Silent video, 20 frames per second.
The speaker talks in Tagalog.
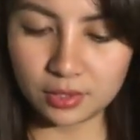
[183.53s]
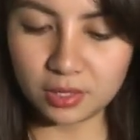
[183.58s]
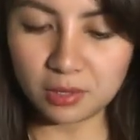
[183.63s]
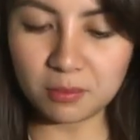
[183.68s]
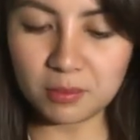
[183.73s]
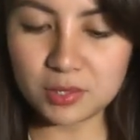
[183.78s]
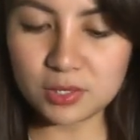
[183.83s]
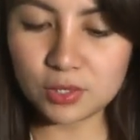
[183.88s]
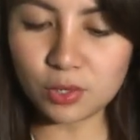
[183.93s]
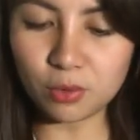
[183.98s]

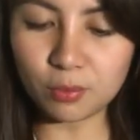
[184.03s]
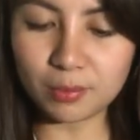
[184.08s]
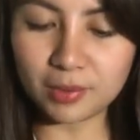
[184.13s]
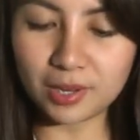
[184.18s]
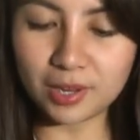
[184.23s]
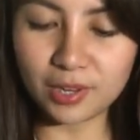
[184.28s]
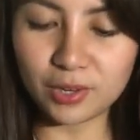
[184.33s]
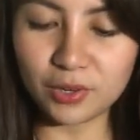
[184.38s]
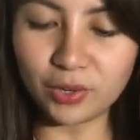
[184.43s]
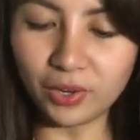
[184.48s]
Na-miss ko
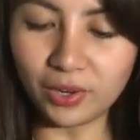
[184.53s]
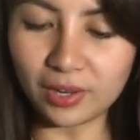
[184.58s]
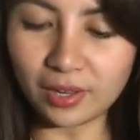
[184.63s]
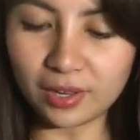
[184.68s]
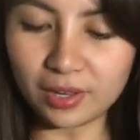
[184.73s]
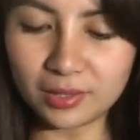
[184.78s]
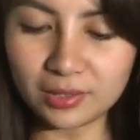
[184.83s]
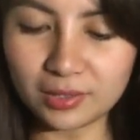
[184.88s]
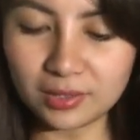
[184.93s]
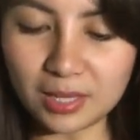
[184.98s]
magana
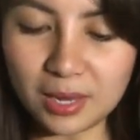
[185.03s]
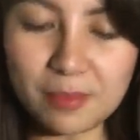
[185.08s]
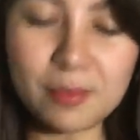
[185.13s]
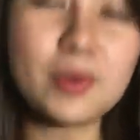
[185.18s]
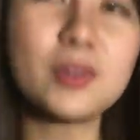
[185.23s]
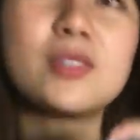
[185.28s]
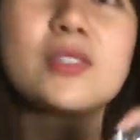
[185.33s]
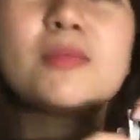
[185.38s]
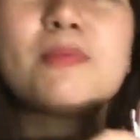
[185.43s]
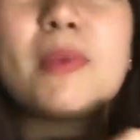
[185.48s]
na.
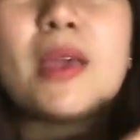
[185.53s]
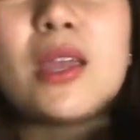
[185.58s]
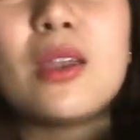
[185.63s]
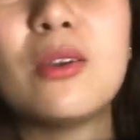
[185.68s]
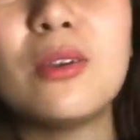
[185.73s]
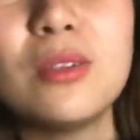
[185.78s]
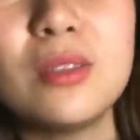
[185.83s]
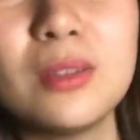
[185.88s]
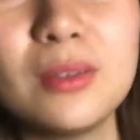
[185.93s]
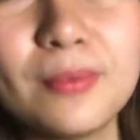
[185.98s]
Tapos,
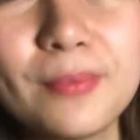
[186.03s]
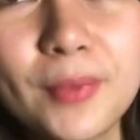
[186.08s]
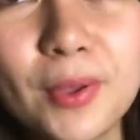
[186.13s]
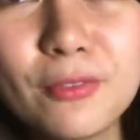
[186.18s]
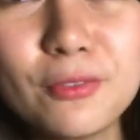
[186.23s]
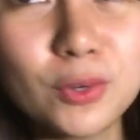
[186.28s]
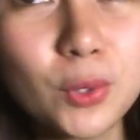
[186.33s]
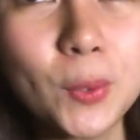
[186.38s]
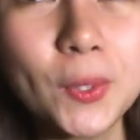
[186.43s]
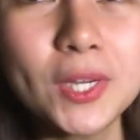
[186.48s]
meron,
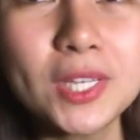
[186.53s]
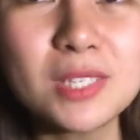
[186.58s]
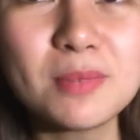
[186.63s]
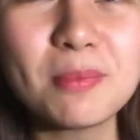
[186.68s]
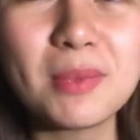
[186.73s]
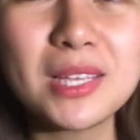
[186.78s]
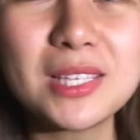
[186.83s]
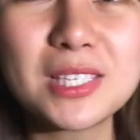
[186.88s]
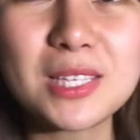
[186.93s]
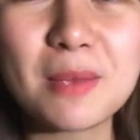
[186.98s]
of
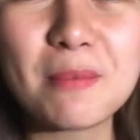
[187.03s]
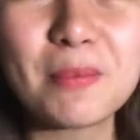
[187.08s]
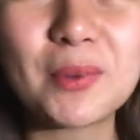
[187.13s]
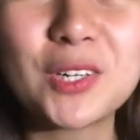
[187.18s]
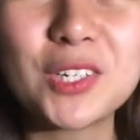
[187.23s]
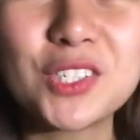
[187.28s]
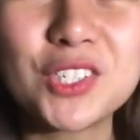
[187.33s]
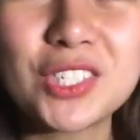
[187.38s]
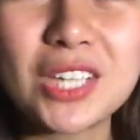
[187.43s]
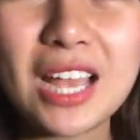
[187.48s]
course, may
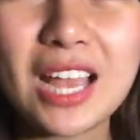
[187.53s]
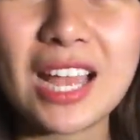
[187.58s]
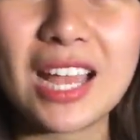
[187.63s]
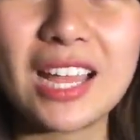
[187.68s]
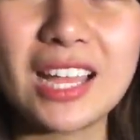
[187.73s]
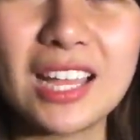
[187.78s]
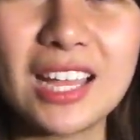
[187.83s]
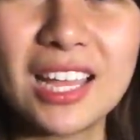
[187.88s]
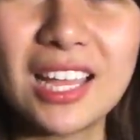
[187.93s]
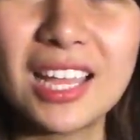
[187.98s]
zipper
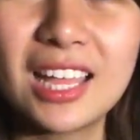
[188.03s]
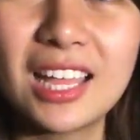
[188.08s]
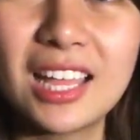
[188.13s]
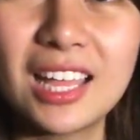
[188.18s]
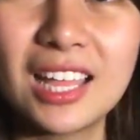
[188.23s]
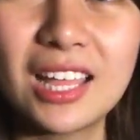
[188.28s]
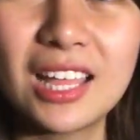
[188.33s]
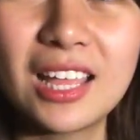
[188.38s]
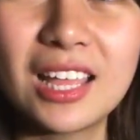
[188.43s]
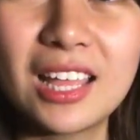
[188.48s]
siya.
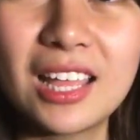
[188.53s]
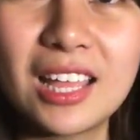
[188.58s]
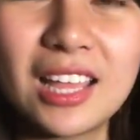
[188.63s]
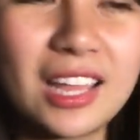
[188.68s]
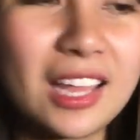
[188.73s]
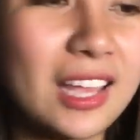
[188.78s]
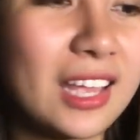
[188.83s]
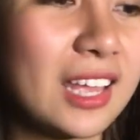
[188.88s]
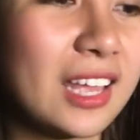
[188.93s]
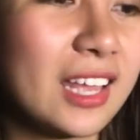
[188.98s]

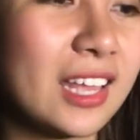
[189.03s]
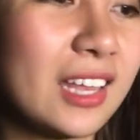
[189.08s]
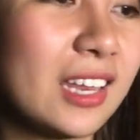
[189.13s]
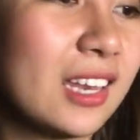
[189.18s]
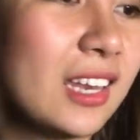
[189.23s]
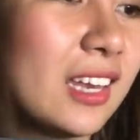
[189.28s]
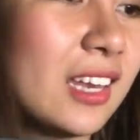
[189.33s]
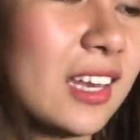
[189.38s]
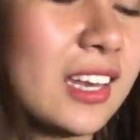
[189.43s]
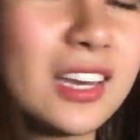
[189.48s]
Ayan.
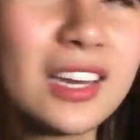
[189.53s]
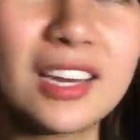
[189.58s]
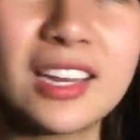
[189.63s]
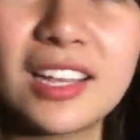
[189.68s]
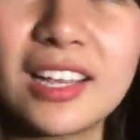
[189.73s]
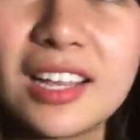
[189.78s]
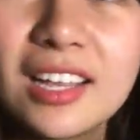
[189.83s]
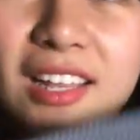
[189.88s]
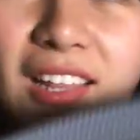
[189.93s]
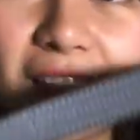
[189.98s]

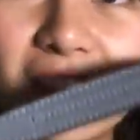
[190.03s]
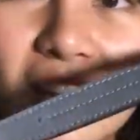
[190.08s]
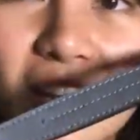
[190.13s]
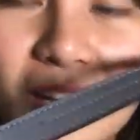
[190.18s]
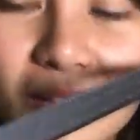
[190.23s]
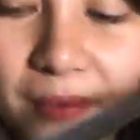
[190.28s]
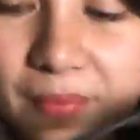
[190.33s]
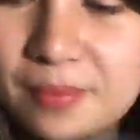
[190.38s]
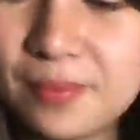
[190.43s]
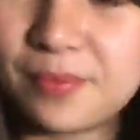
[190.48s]
Ganda.